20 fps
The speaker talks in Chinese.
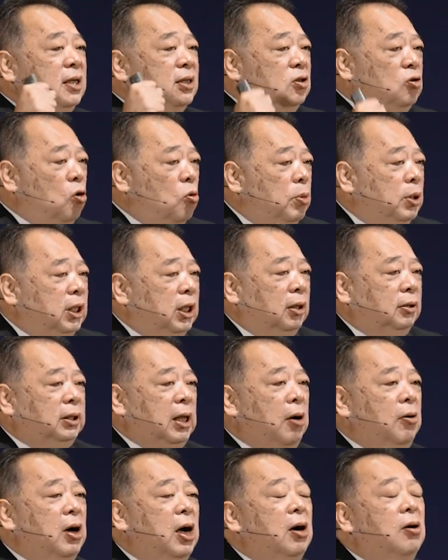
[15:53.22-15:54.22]
才是我们的
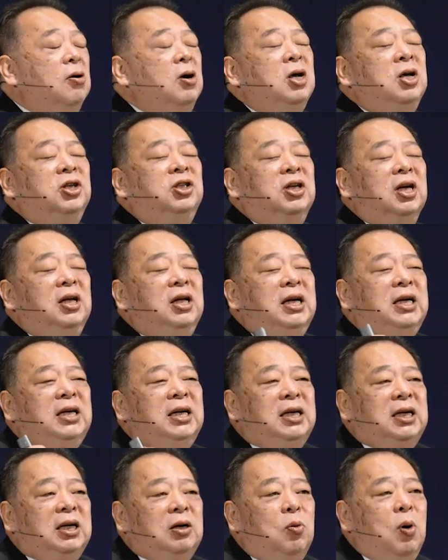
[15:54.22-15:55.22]
祷告，神
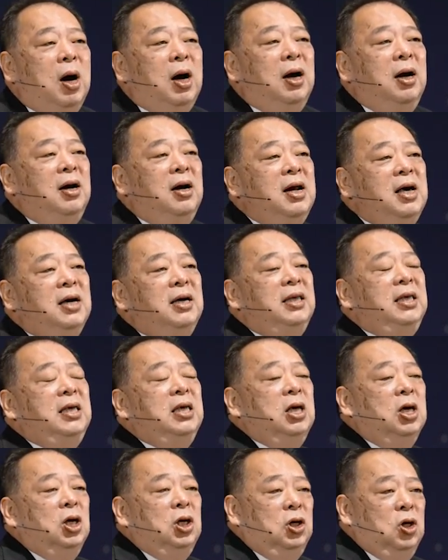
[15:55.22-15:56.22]
渴望乐
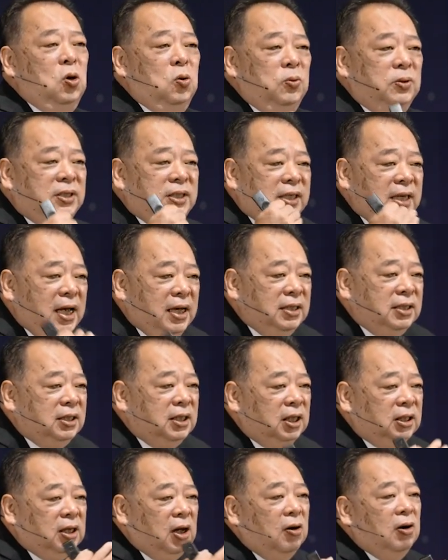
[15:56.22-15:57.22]
意用这样子
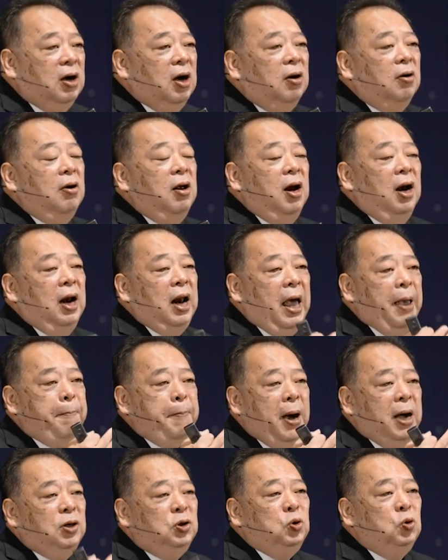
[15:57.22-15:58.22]
的祷告来
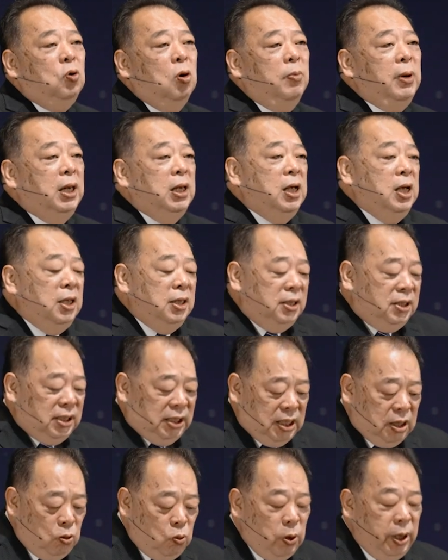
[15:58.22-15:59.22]
帮助我们
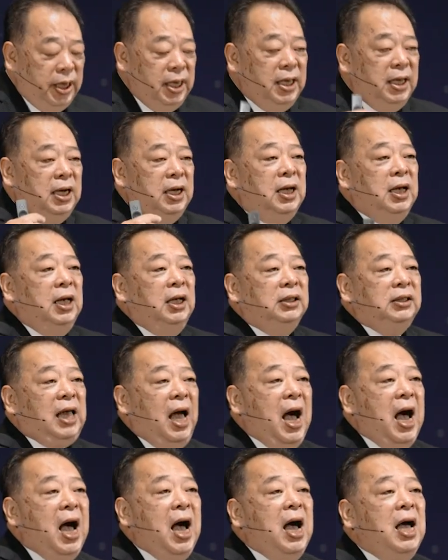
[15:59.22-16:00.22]
成为一个
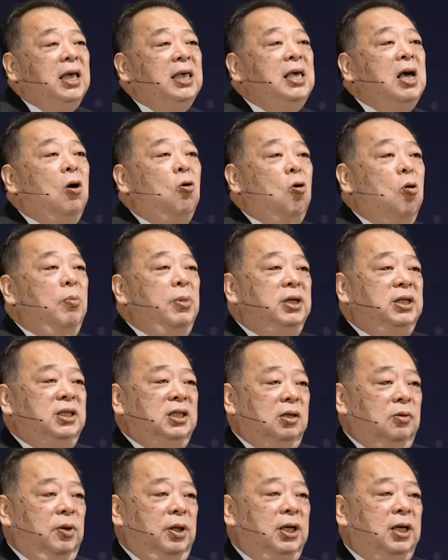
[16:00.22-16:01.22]
他要我们
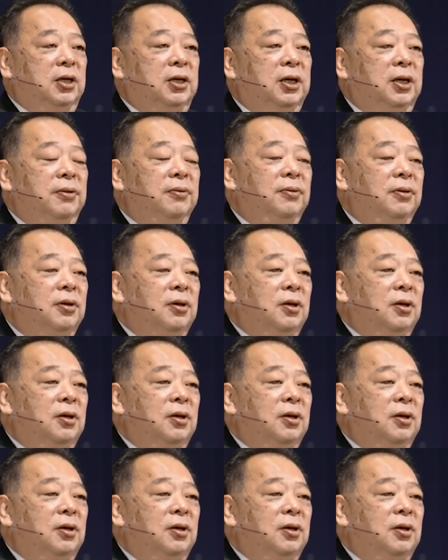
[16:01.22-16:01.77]
成为的人。